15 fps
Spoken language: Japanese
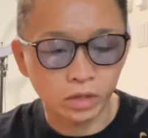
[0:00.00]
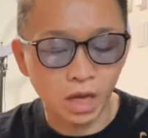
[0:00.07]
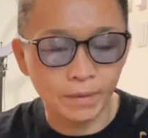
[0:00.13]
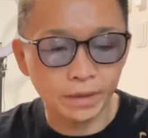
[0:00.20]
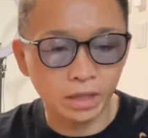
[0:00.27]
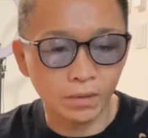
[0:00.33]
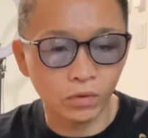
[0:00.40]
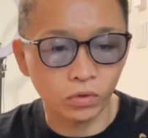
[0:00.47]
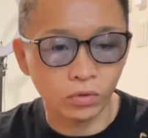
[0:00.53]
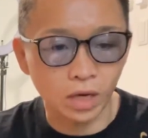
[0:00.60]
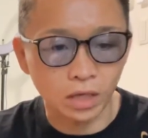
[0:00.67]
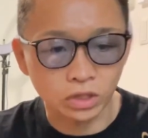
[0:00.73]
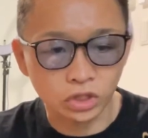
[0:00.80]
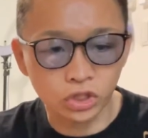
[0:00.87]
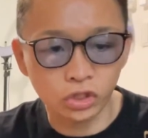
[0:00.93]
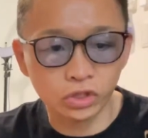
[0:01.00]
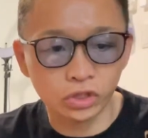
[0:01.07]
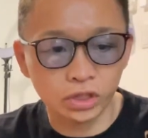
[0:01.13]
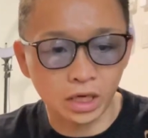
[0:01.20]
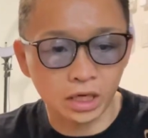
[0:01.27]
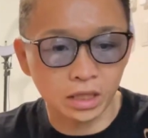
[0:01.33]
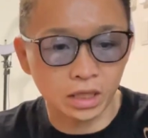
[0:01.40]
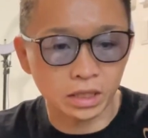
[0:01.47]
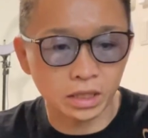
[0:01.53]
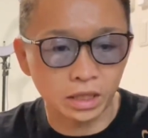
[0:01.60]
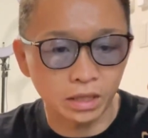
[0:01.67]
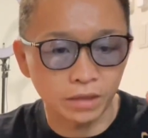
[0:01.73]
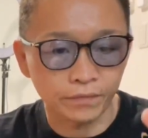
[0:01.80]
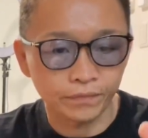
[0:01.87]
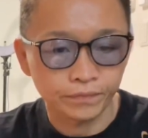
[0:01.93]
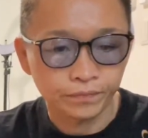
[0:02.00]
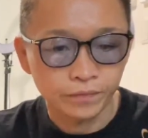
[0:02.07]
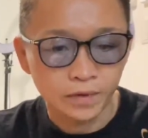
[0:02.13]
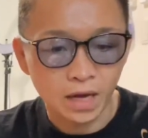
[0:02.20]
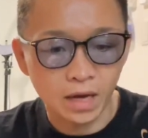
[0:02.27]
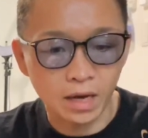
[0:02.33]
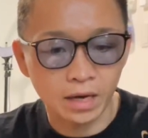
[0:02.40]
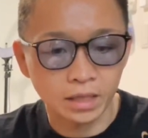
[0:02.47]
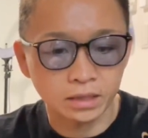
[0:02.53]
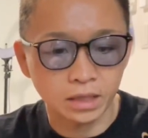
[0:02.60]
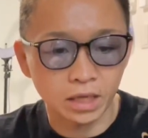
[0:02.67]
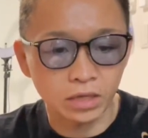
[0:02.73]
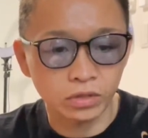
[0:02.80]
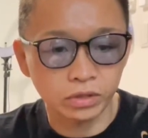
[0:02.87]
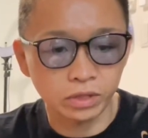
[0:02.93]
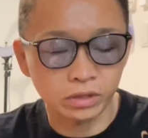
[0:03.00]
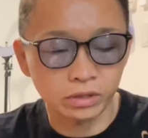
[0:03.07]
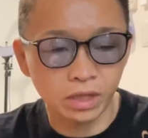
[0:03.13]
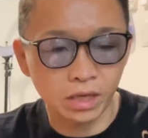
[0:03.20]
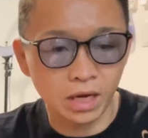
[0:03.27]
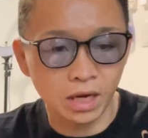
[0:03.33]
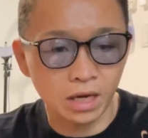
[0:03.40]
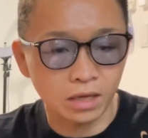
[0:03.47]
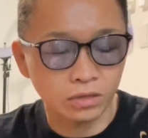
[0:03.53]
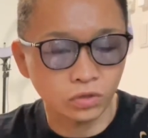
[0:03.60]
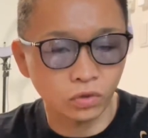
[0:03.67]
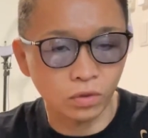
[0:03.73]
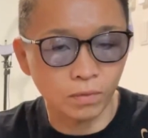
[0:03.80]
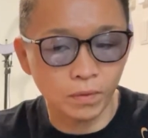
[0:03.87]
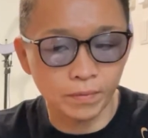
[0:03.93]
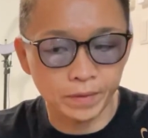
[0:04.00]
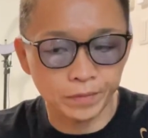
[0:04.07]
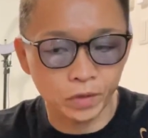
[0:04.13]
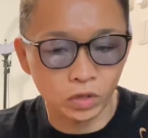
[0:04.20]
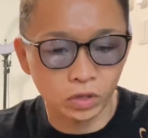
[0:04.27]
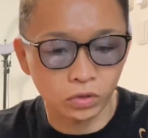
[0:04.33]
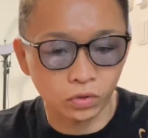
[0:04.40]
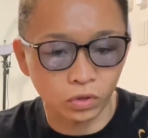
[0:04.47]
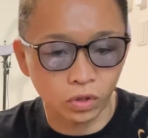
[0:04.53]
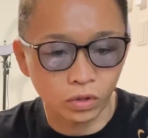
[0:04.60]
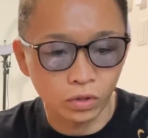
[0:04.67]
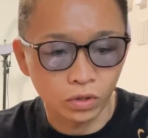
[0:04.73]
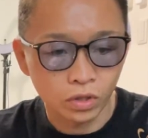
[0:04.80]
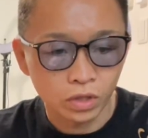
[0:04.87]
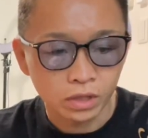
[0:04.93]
食べたものがすぐ体に反映されるって言ったら、そこも微妙なところ。